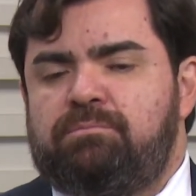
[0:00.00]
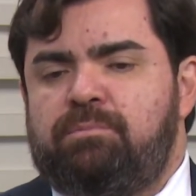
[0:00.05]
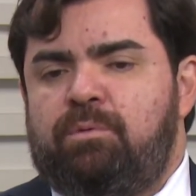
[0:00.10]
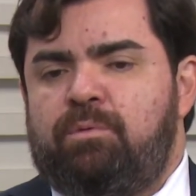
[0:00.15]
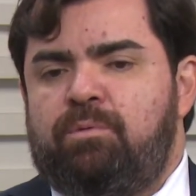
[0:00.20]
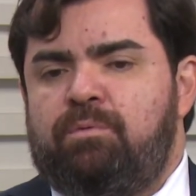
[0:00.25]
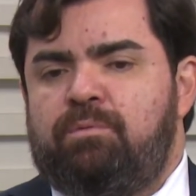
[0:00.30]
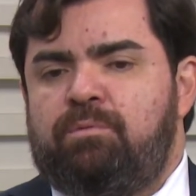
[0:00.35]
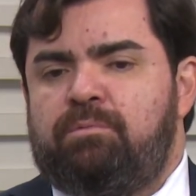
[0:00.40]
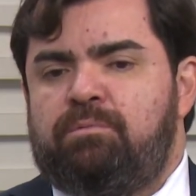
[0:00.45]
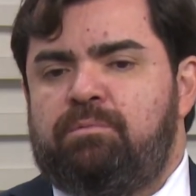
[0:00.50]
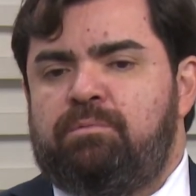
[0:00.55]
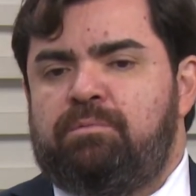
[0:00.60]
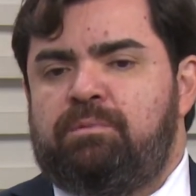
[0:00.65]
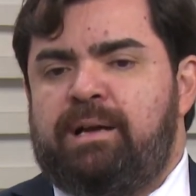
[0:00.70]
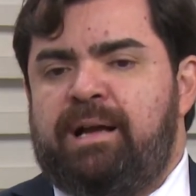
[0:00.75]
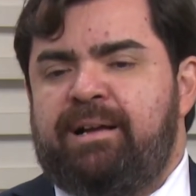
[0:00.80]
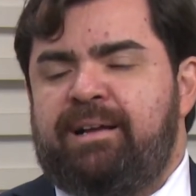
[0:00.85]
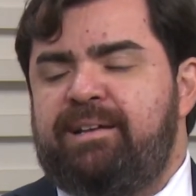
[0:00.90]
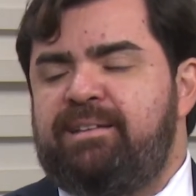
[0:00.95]
um
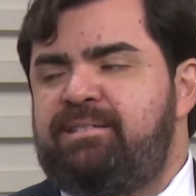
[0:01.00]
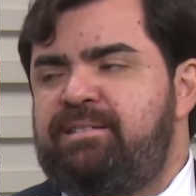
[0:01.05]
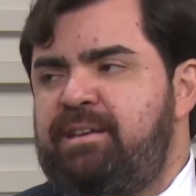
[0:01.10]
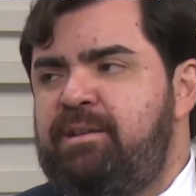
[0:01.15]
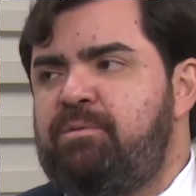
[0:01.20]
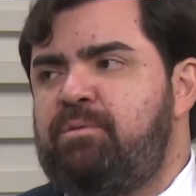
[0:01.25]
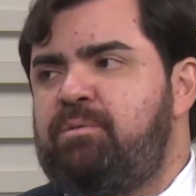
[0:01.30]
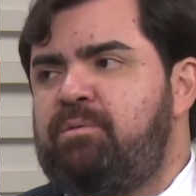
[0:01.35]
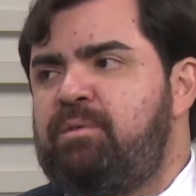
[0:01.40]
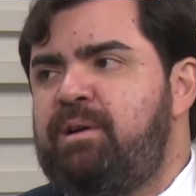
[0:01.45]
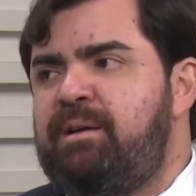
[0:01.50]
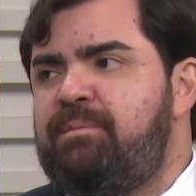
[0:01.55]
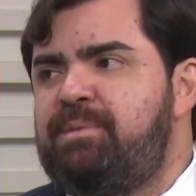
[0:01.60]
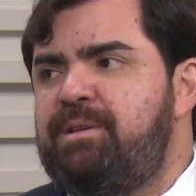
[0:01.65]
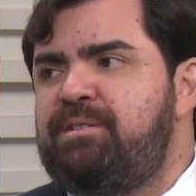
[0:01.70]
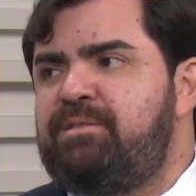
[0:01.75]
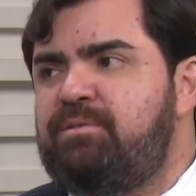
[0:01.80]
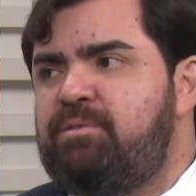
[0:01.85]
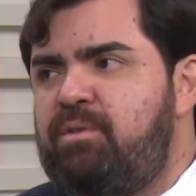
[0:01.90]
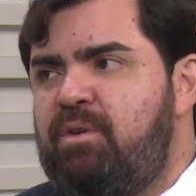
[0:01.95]
HC, um
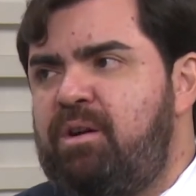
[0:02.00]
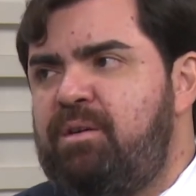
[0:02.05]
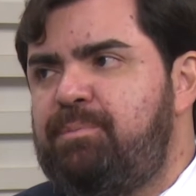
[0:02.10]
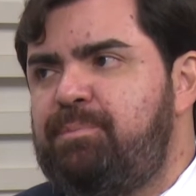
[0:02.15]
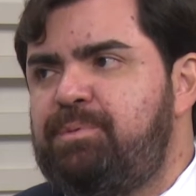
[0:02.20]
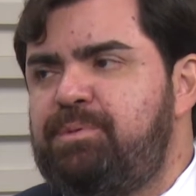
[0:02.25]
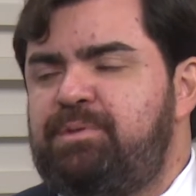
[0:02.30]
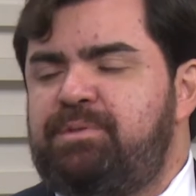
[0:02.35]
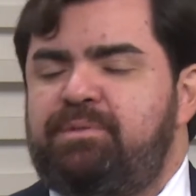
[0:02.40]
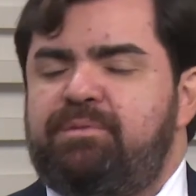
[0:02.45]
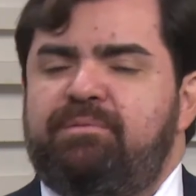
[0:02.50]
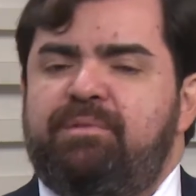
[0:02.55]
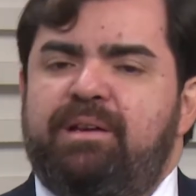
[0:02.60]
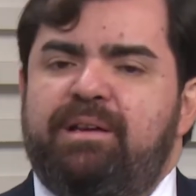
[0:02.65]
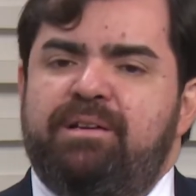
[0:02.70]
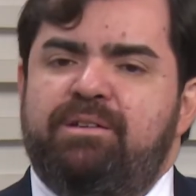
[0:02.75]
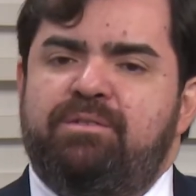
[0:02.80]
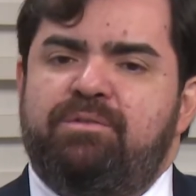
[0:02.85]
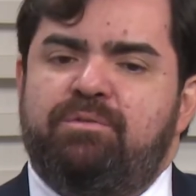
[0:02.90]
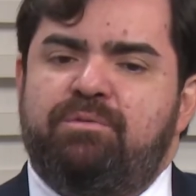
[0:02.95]
habeas corpus,
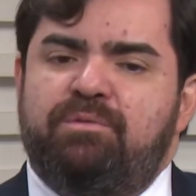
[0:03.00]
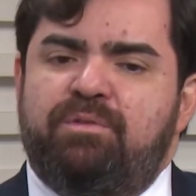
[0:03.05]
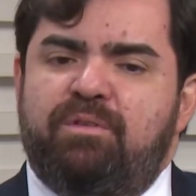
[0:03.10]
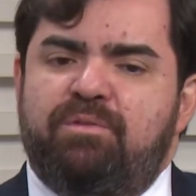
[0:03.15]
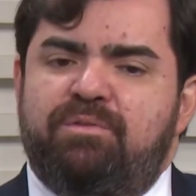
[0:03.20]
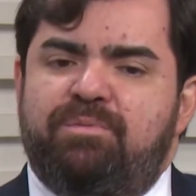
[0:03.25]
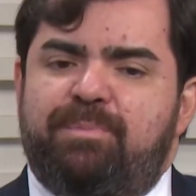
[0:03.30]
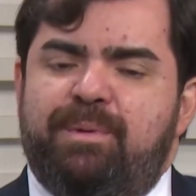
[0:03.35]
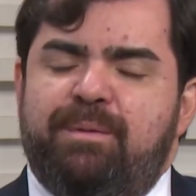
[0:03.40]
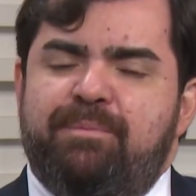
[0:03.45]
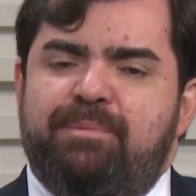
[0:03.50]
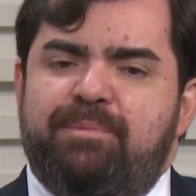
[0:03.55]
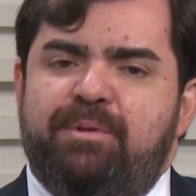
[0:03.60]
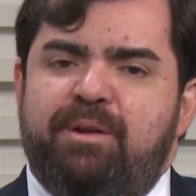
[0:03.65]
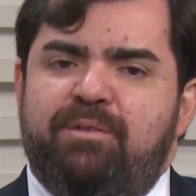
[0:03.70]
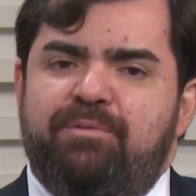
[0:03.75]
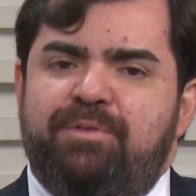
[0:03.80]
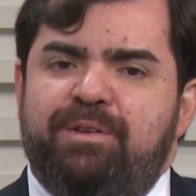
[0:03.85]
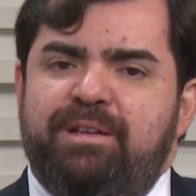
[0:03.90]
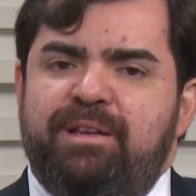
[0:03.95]
né, junto ao Supremo
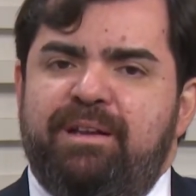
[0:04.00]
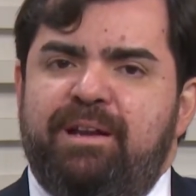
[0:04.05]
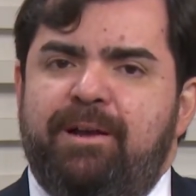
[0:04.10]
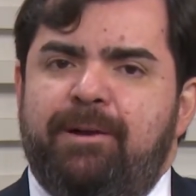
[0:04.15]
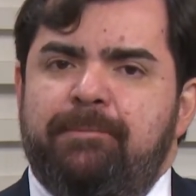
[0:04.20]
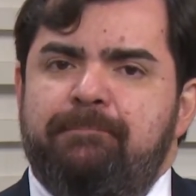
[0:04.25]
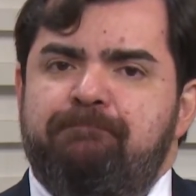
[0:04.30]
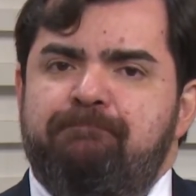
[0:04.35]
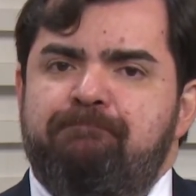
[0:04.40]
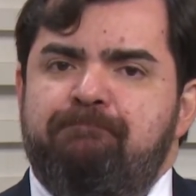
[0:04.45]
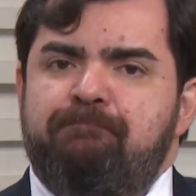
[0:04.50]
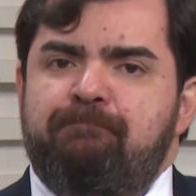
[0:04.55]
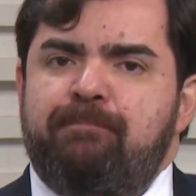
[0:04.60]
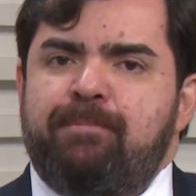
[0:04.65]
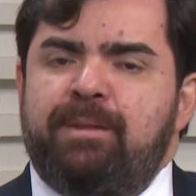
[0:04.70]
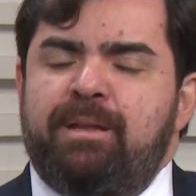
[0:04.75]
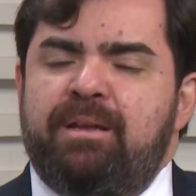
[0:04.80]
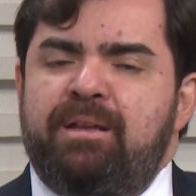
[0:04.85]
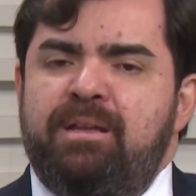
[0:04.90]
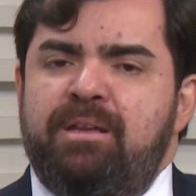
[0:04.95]
Tribunal Federal,
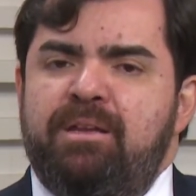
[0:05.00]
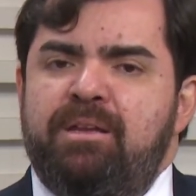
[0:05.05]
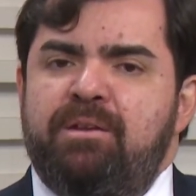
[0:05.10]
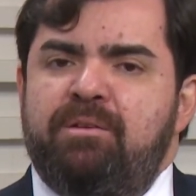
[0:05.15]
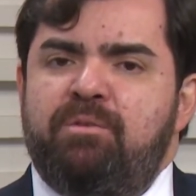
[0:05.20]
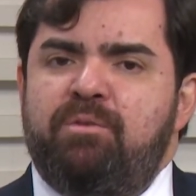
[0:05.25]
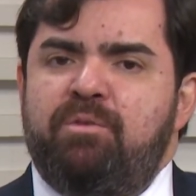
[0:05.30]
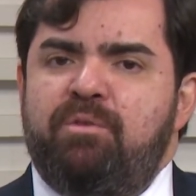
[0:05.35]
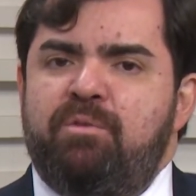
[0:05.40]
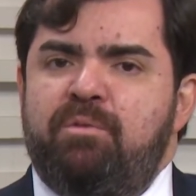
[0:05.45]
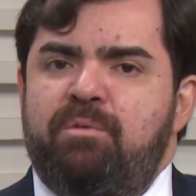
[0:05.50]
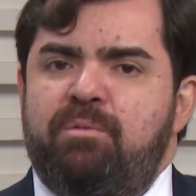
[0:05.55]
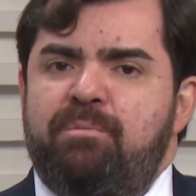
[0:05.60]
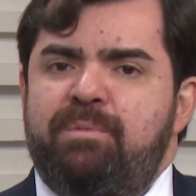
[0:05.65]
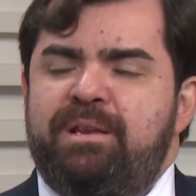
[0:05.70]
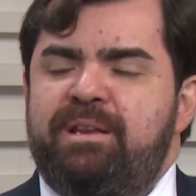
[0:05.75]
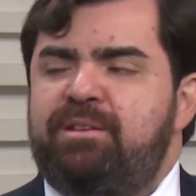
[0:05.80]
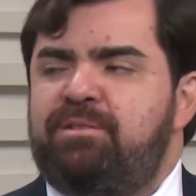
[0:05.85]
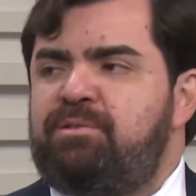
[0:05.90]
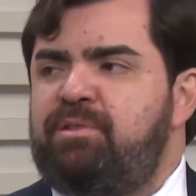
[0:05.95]
e o
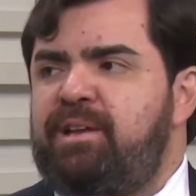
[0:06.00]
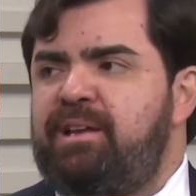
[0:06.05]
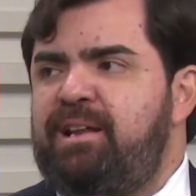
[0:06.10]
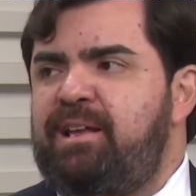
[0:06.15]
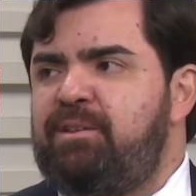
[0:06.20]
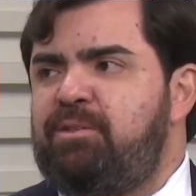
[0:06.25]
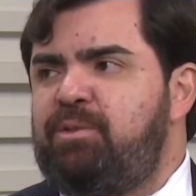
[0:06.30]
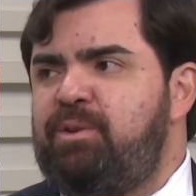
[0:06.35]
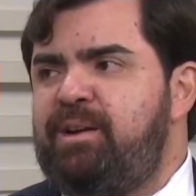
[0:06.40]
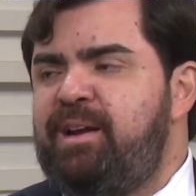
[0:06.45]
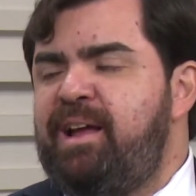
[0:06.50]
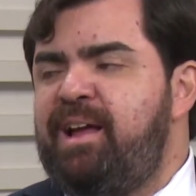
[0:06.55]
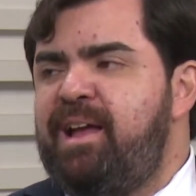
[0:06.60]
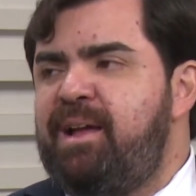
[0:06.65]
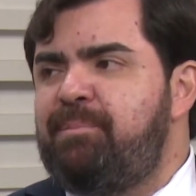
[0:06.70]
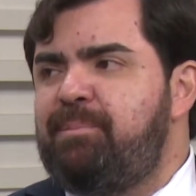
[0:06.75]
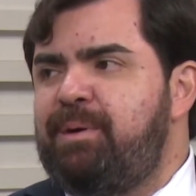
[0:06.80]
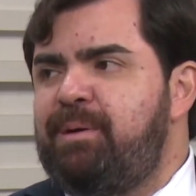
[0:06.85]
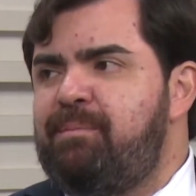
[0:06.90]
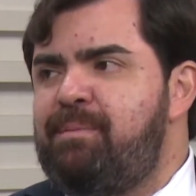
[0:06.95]
ministro relator na
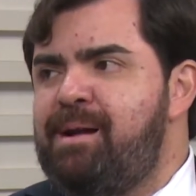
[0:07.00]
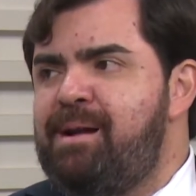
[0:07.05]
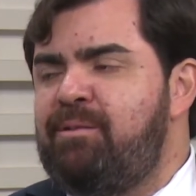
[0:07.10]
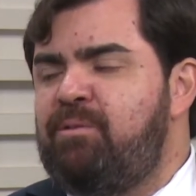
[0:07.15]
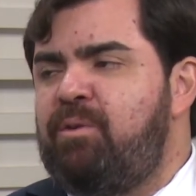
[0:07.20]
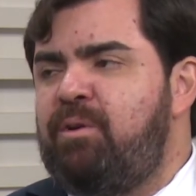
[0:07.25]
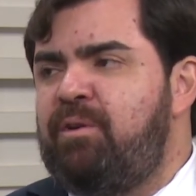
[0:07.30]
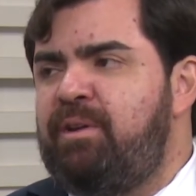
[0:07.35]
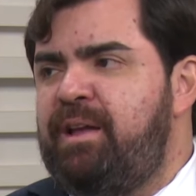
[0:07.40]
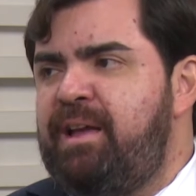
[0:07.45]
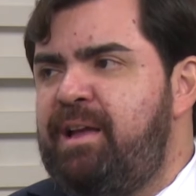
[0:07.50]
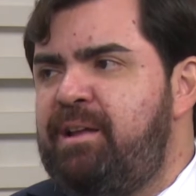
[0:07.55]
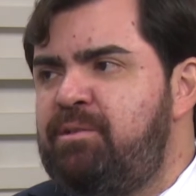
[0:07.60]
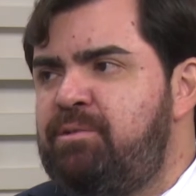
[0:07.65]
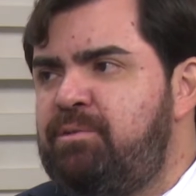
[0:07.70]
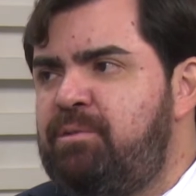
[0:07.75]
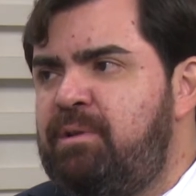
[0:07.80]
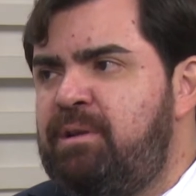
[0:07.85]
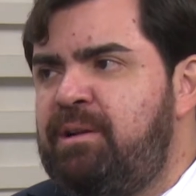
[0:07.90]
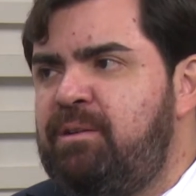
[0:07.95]
época, Marco
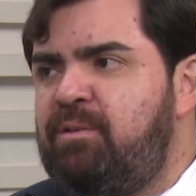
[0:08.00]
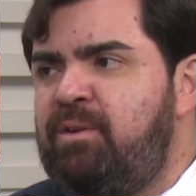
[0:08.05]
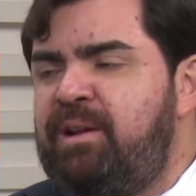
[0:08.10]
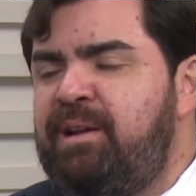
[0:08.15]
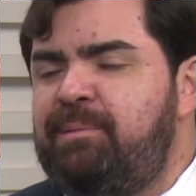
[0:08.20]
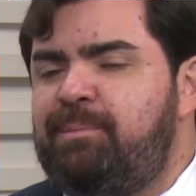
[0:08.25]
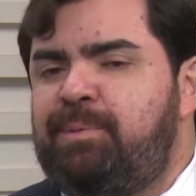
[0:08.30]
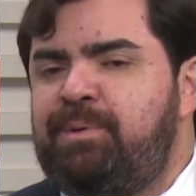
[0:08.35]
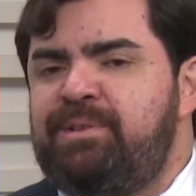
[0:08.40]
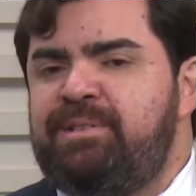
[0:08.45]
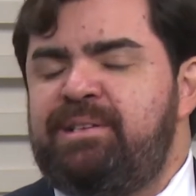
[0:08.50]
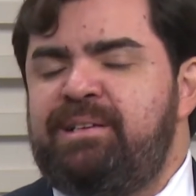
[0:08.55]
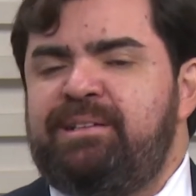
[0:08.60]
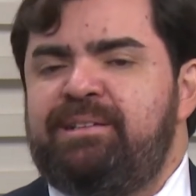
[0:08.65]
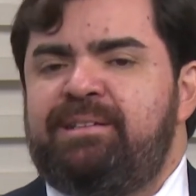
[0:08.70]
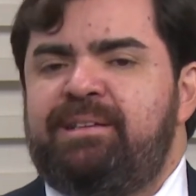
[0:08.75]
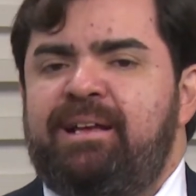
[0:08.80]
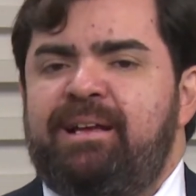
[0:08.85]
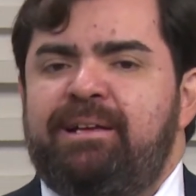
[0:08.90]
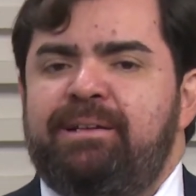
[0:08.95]
Aurélio, agora
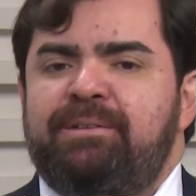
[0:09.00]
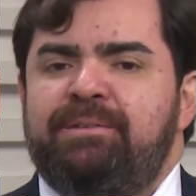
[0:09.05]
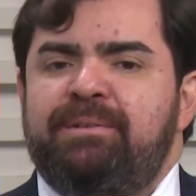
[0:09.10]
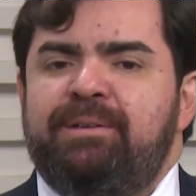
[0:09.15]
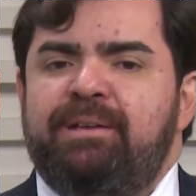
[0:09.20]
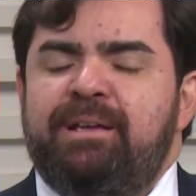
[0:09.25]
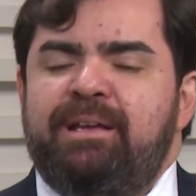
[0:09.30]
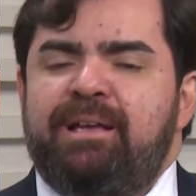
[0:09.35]
aposentado,